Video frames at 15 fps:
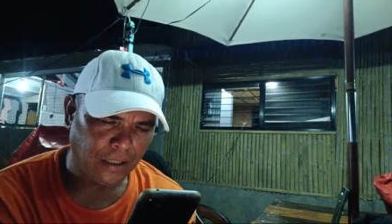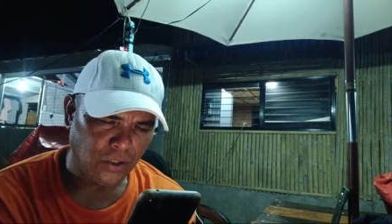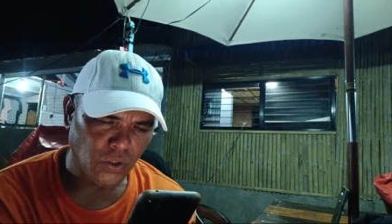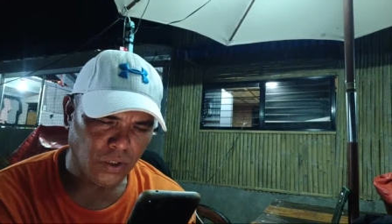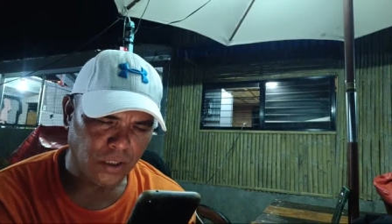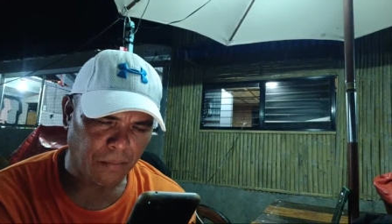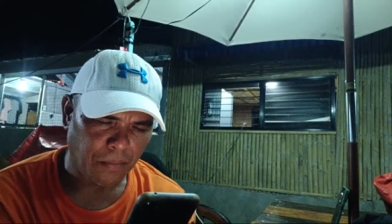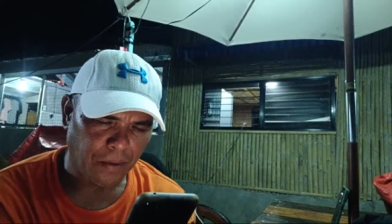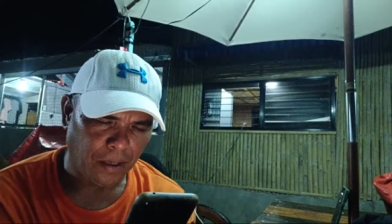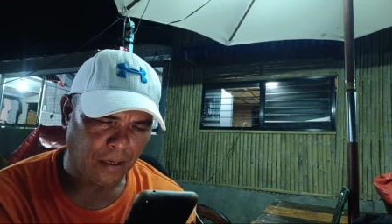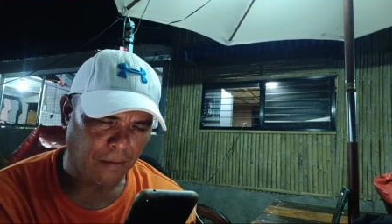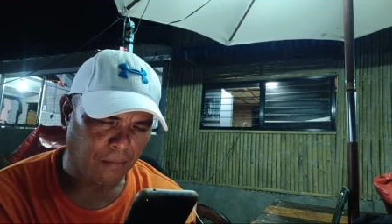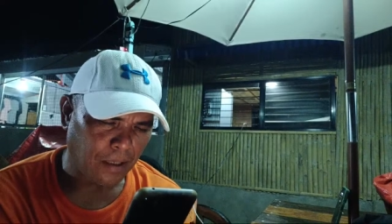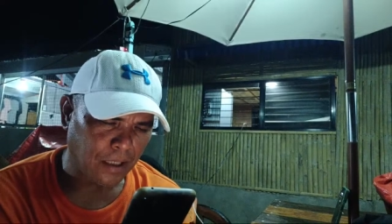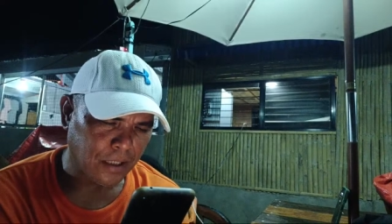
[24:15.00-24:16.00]
Josephine
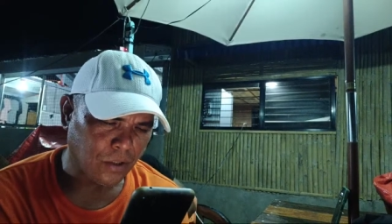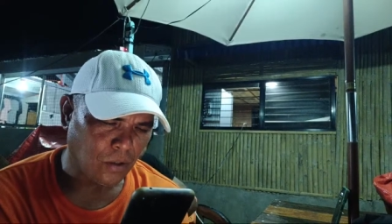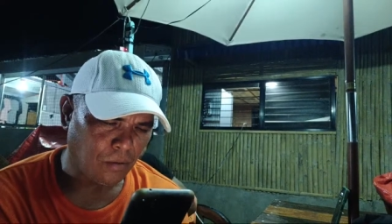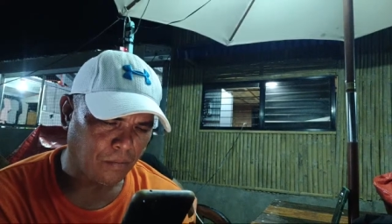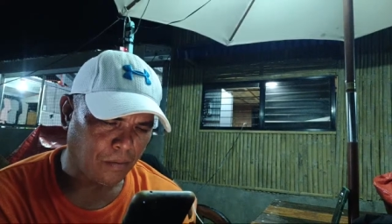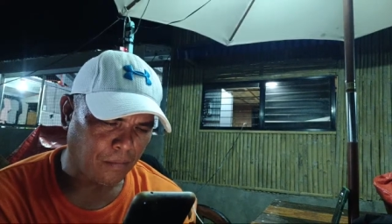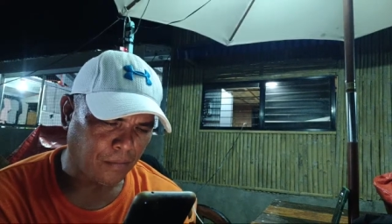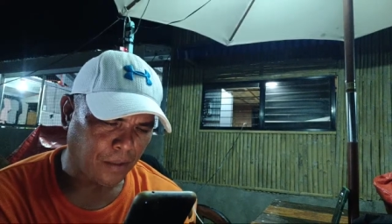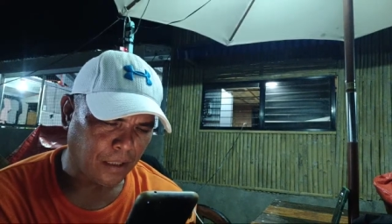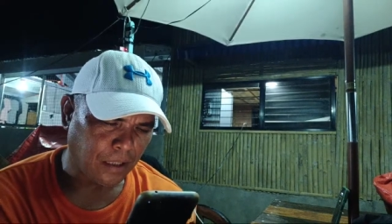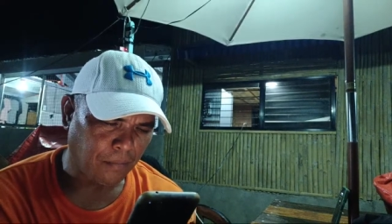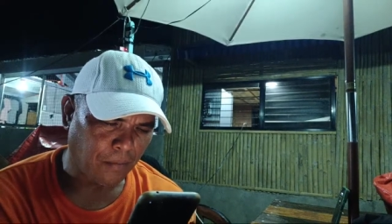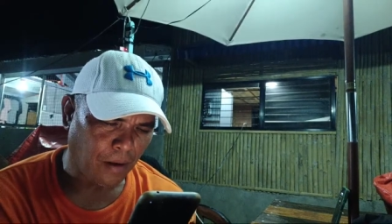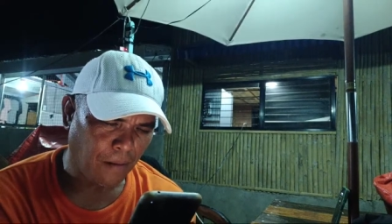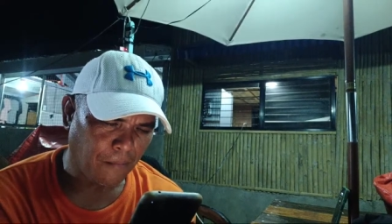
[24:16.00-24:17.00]
Emeliso from
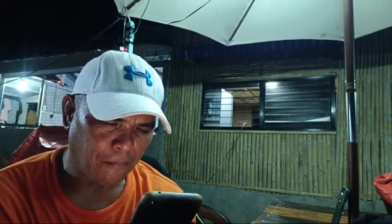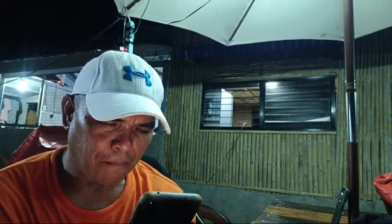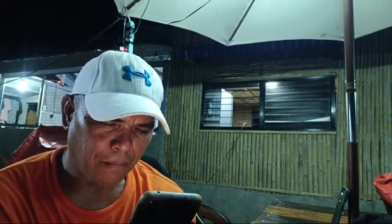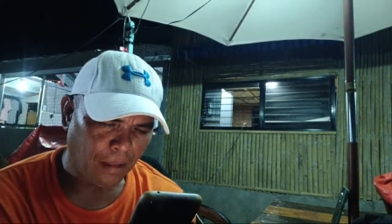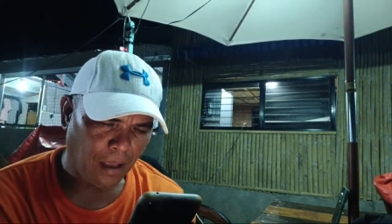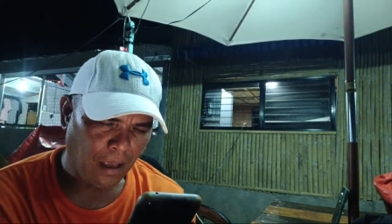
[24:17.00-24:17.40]
Kitty Bam.